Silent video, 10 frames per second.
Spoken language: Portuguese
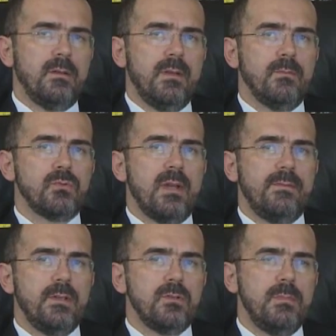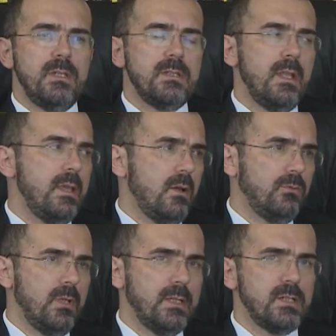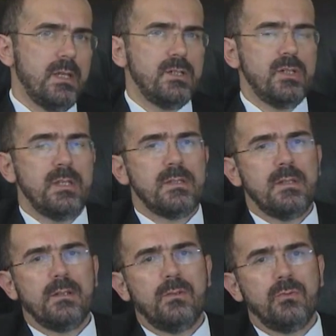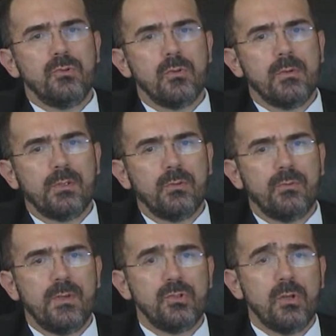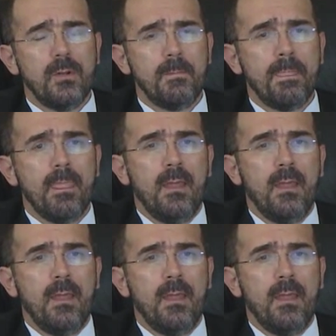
tivemos o aviso ministerial durante a regência do Diogo Antônio Feijó,